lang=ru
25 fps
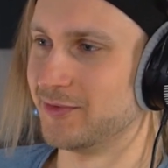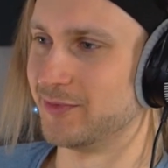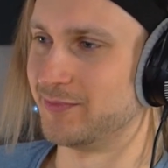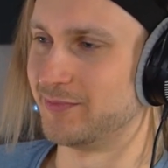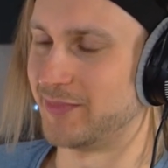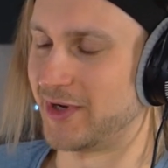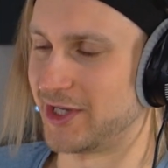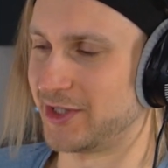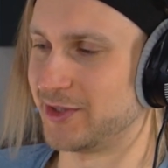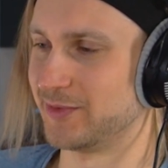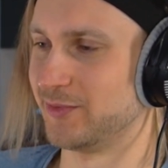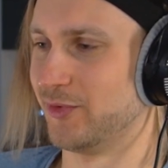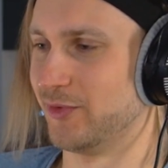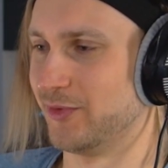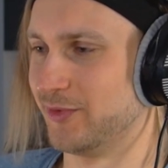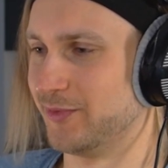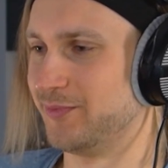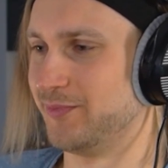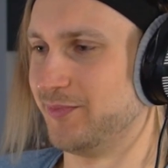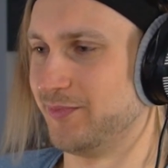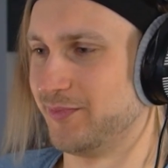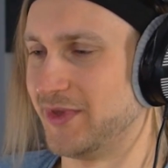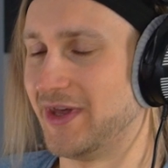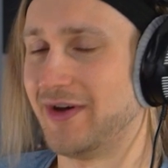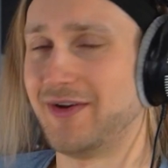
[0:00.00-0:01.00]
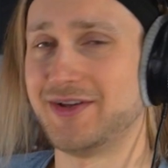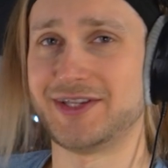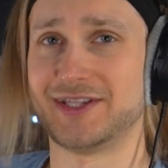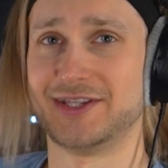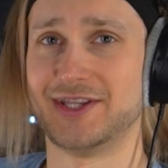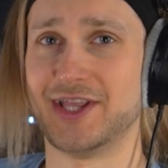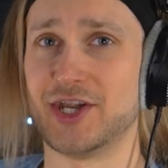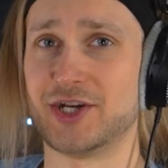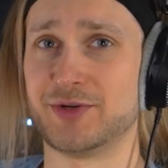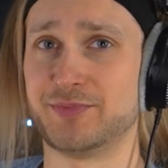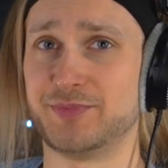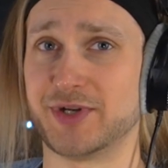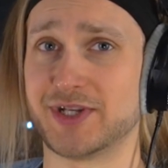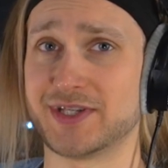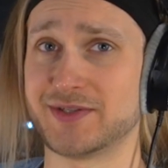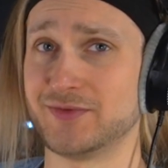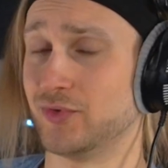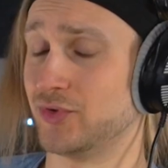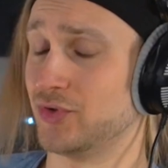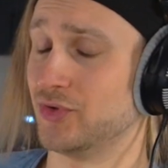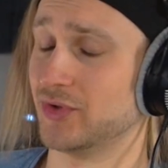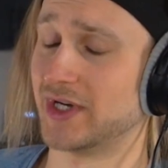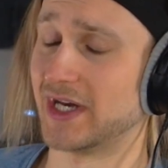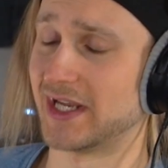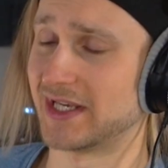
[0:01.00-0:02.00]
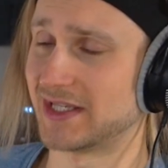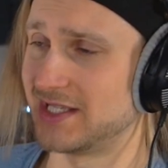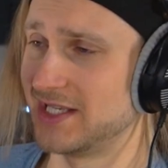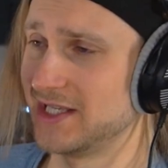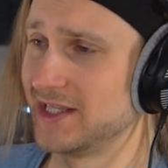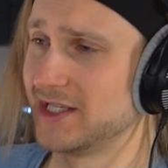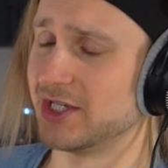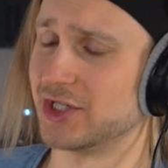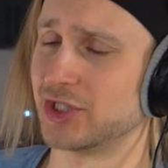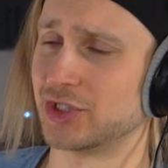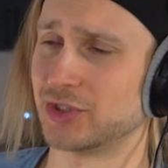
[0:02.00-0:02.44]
Поэтому давайте дальше про звук. Но картинка,